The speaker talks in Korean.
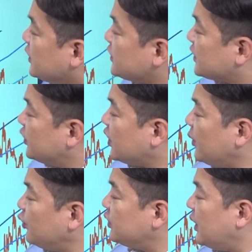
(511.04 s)
자 그렇게
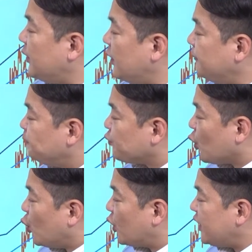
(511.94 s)
본다면
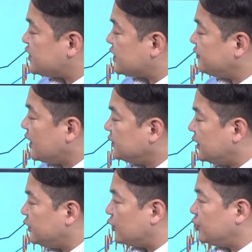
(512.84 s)
올해 지금
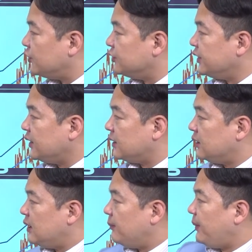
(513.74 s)
상단이 어디였느냐
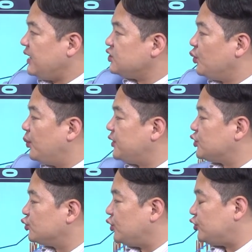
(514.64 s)
8.5배
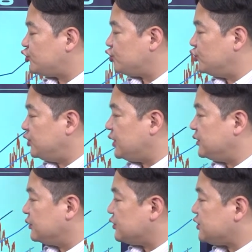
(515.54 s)
정도의
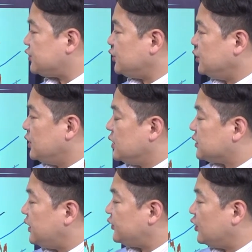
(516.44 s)
수준이라는 것이죠.
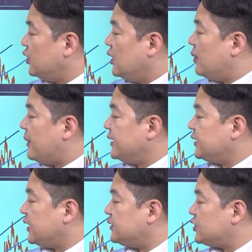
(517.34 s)
그래서
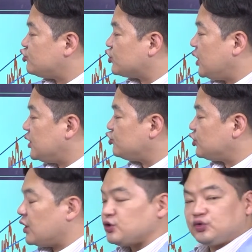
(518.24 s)
만약에 이제 주가가
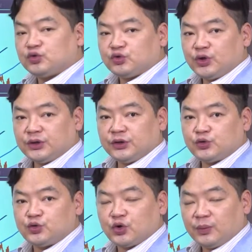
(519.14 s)
추가적으로 최근에
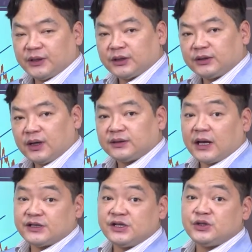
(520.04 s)
조정을 받았다가
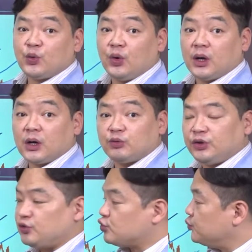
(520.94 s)
다시 이제 올라가고
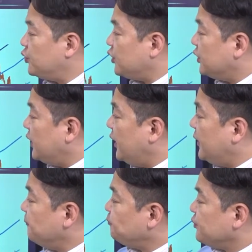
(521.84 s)
있는
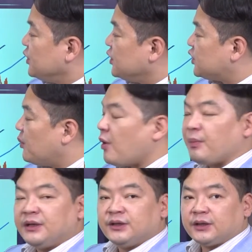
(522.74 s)
국면인데 그러면
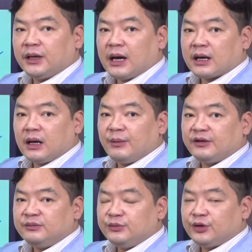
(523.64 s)
만약에 아까
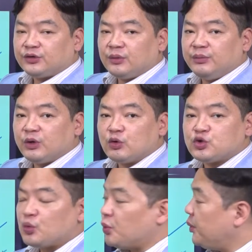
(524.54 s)
말씀드렸던 미국
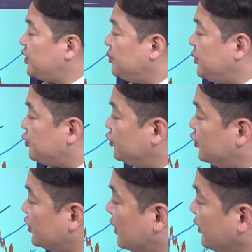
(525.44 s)
쪽 모멘텀이
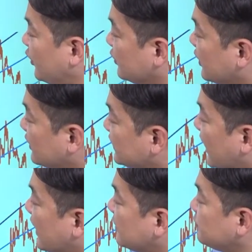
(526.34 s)
붙는다면
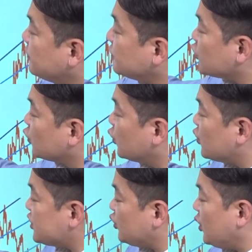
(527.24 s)
다음
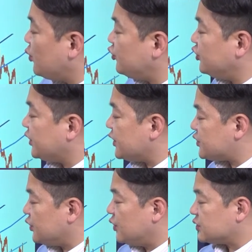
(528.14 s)
정도를 시도해 볼 수
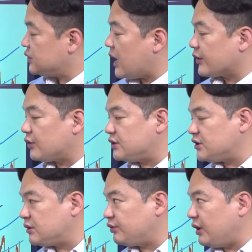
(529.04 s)
있겠죠. 그 가격을
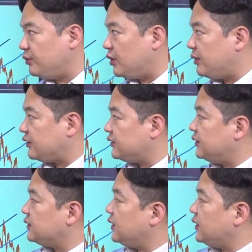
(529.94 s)
지금 살펴봤을